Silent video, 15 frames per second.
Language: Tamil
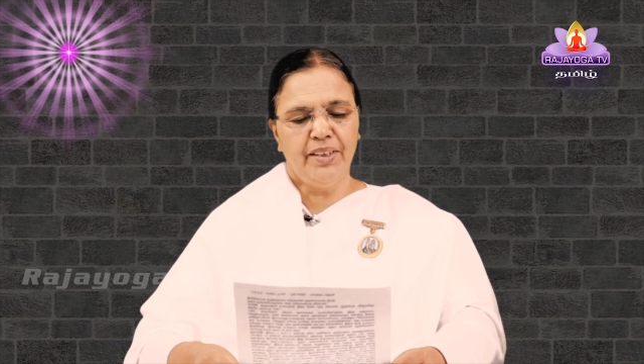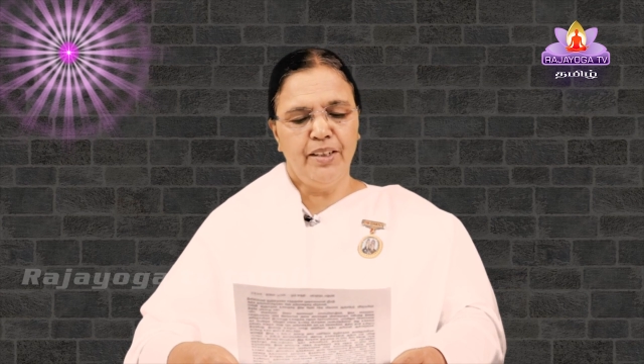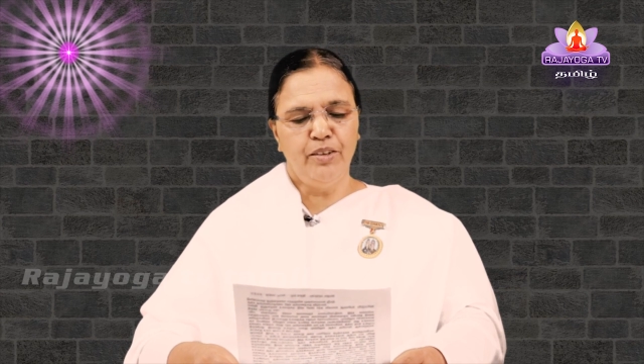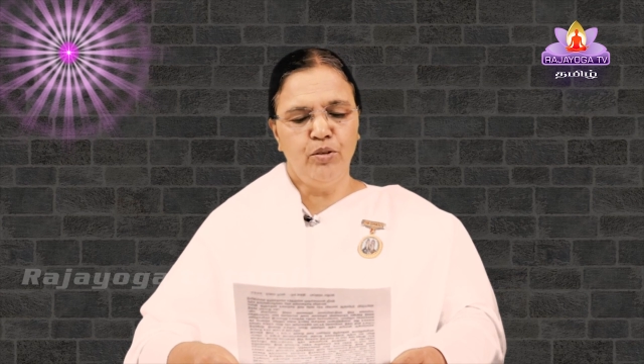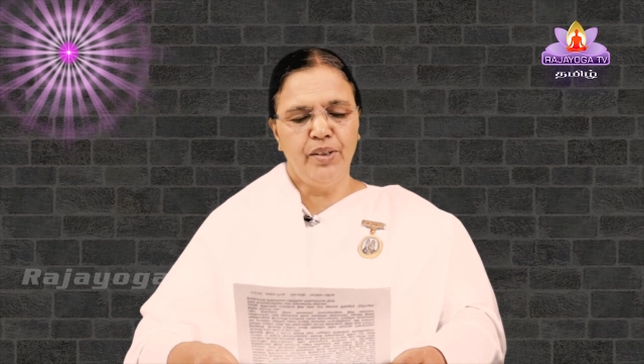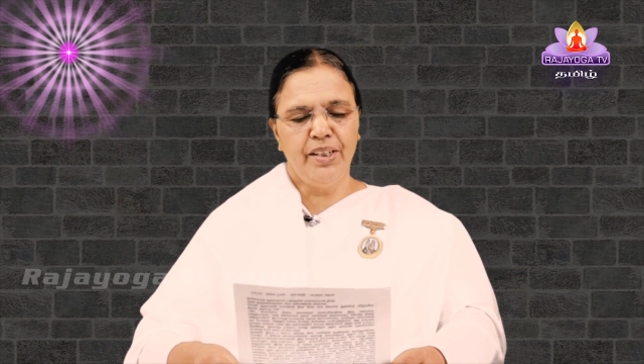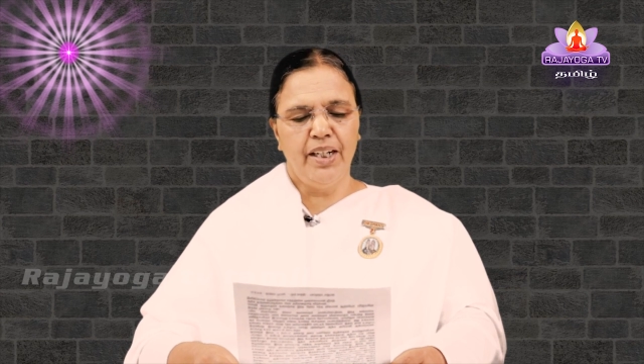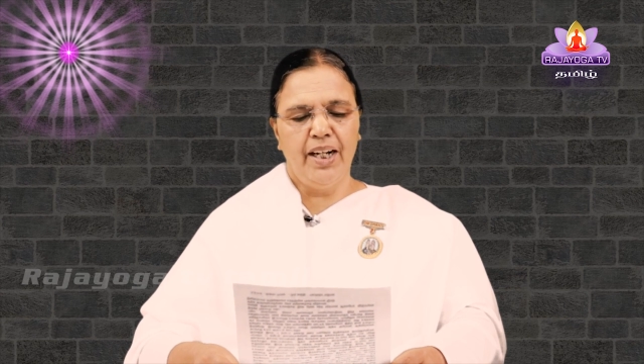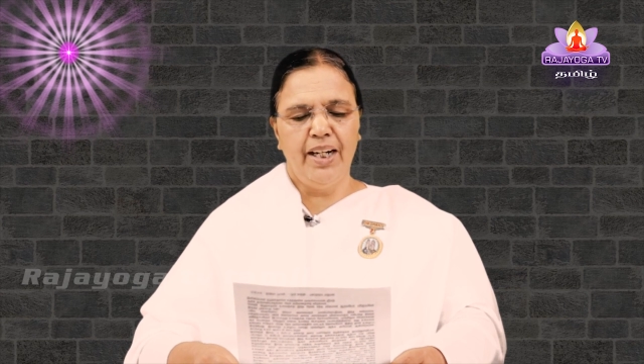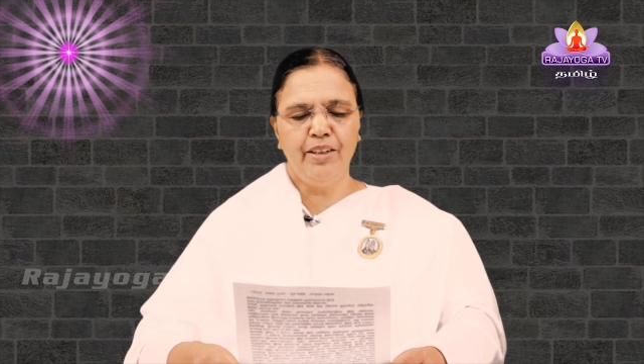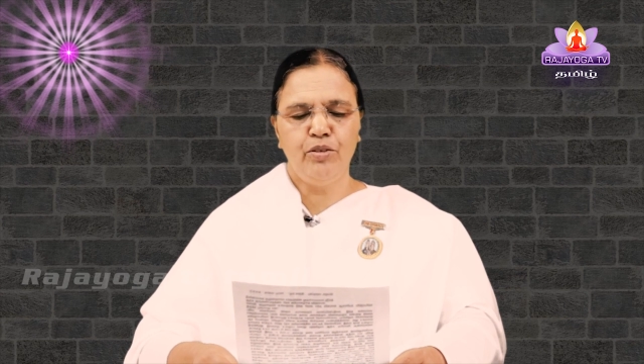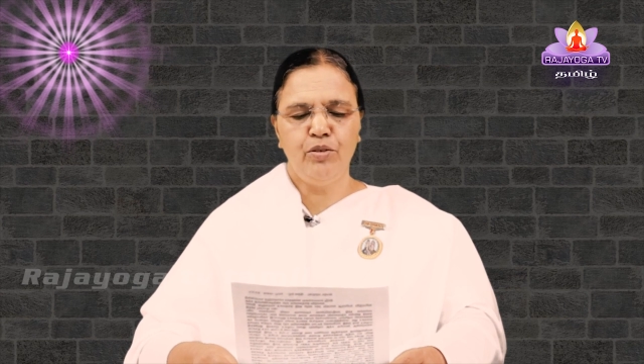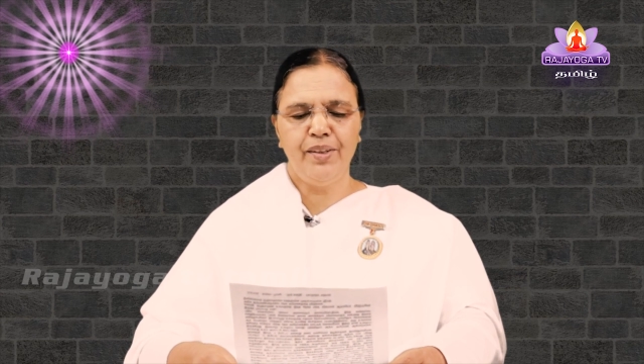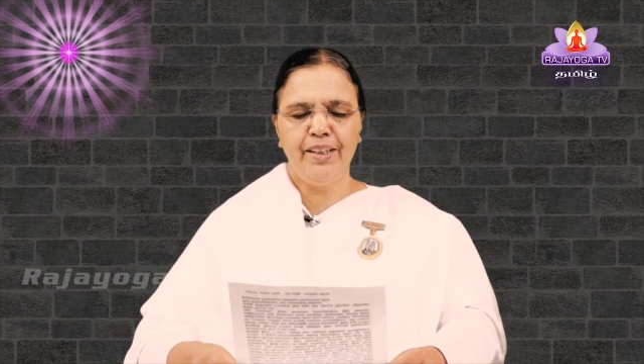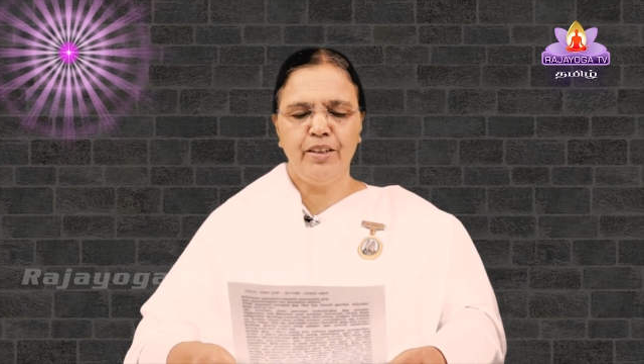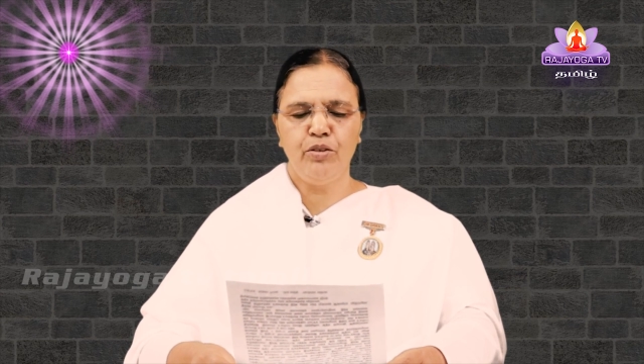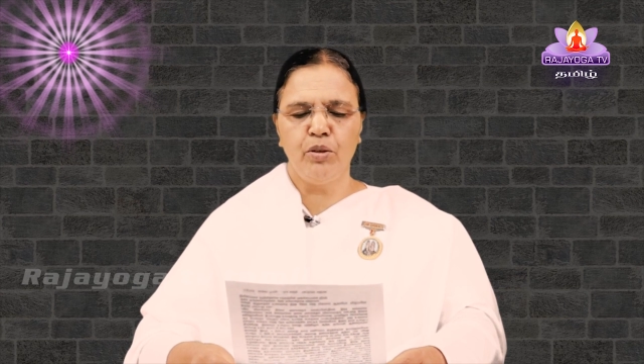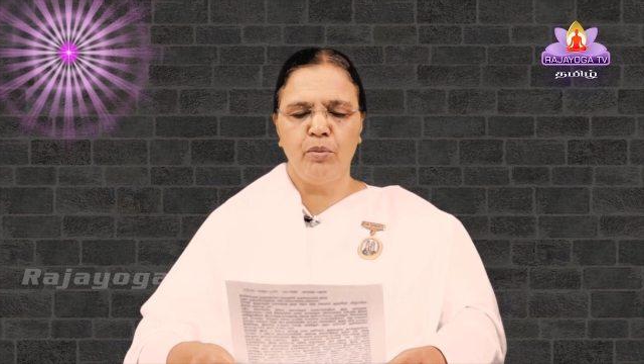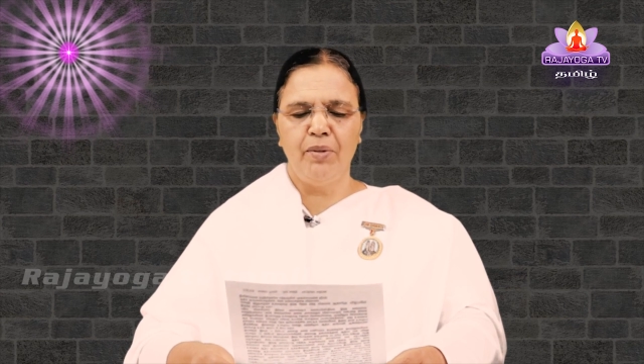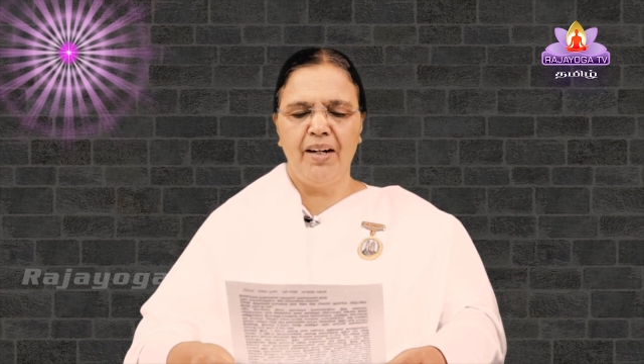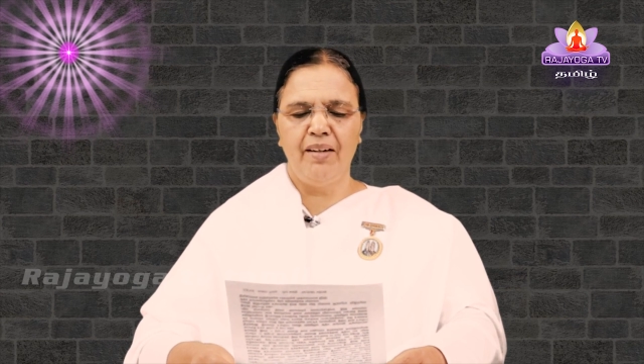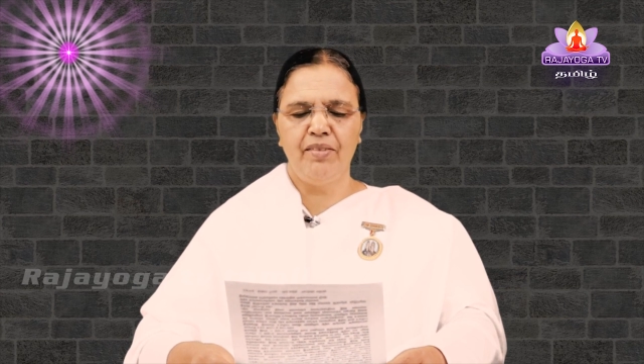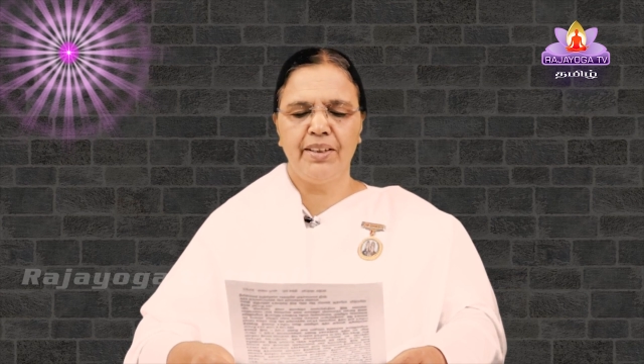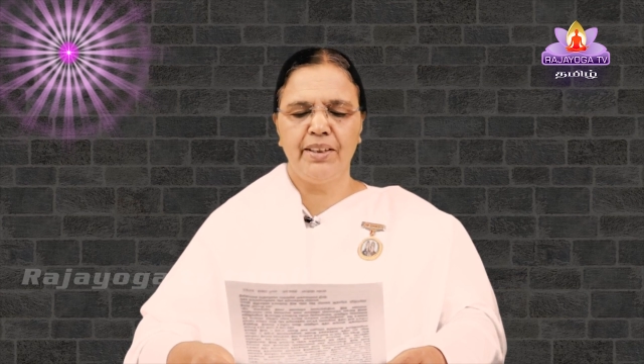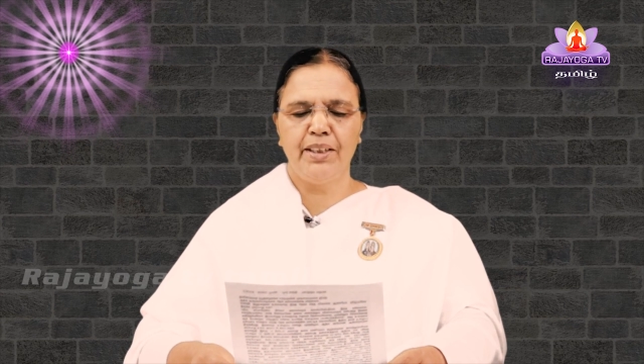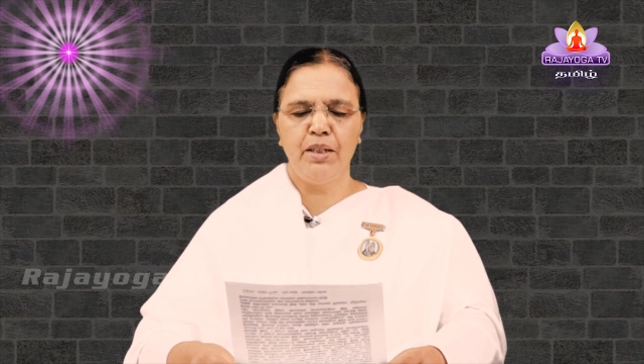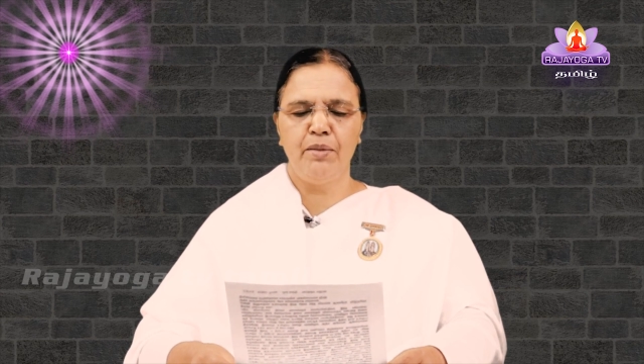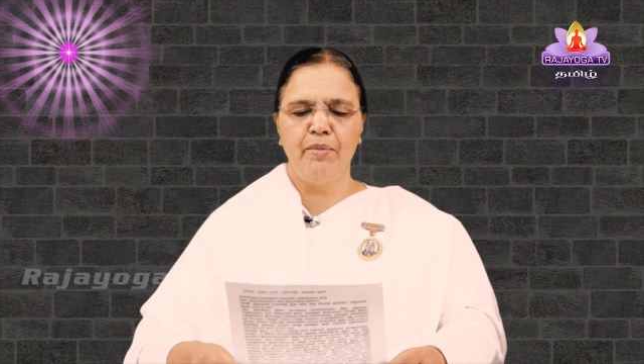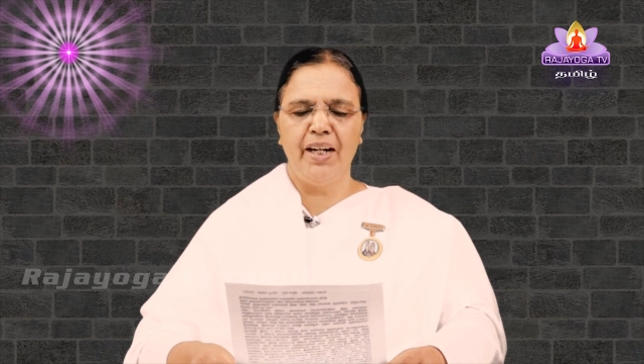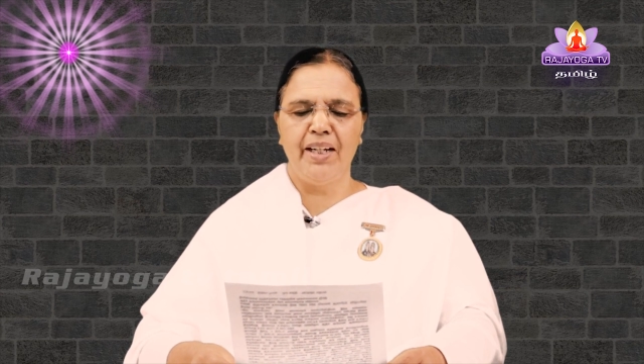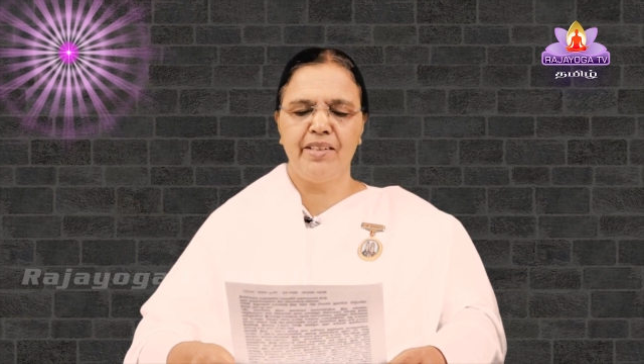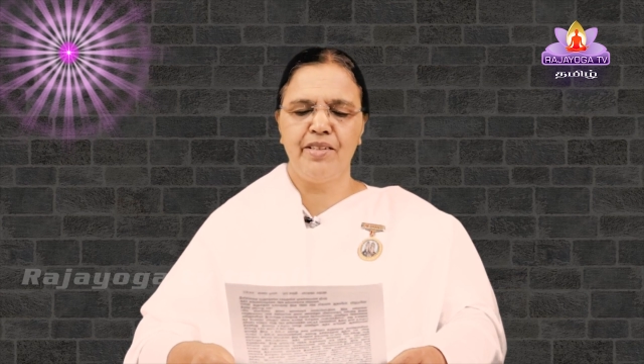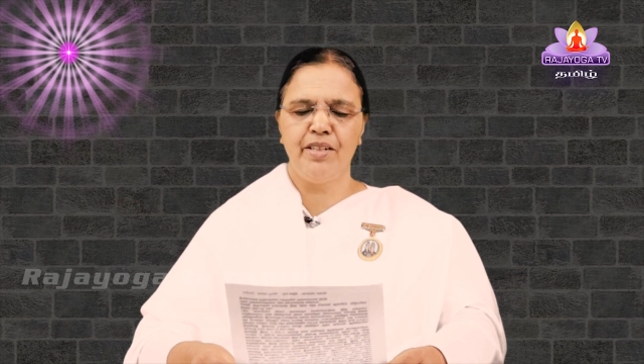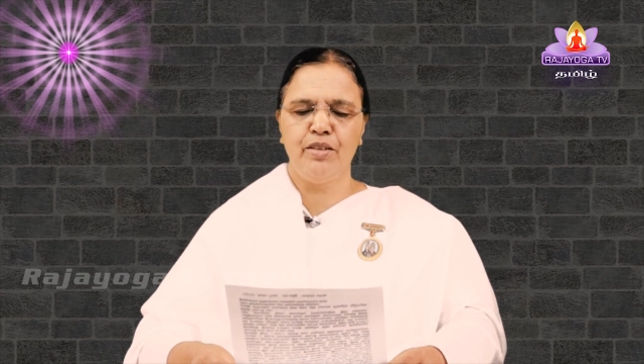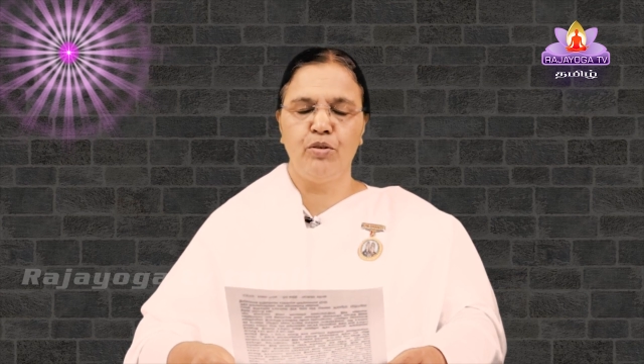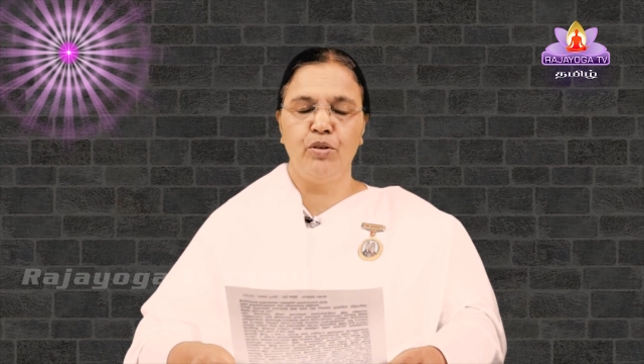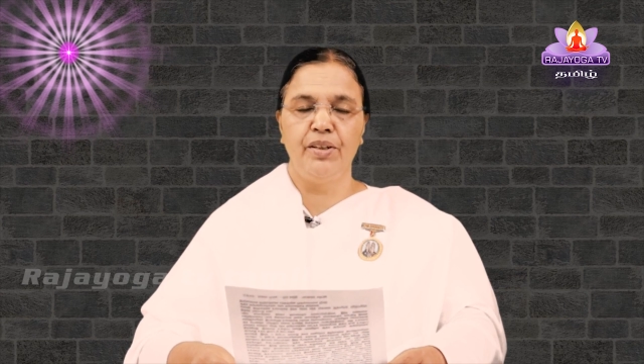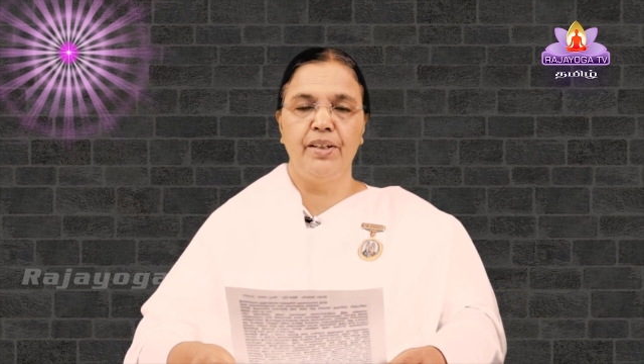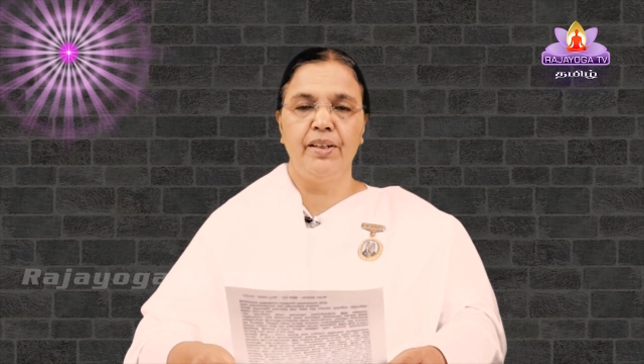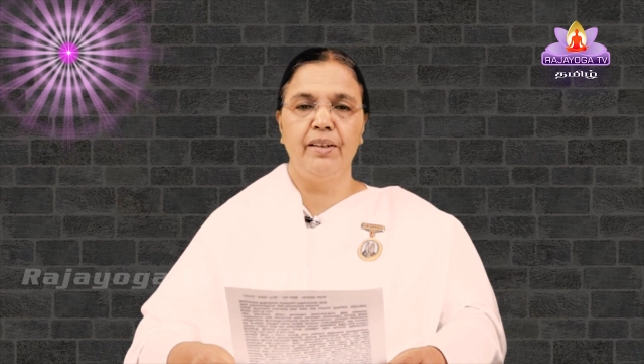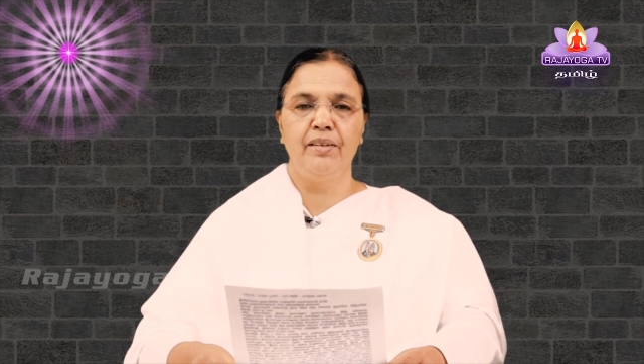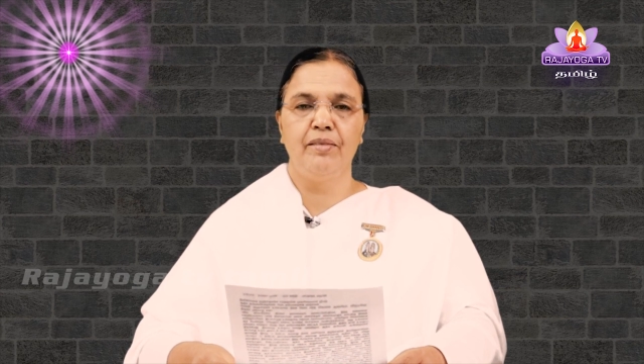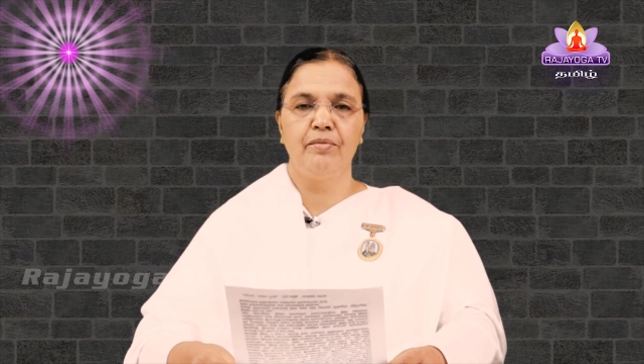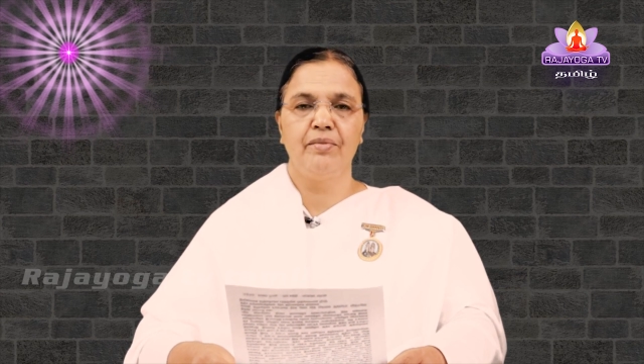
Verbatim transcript: தன்னுடைய அசுர சுபாவத்தை மாற்றிக்கொண்டு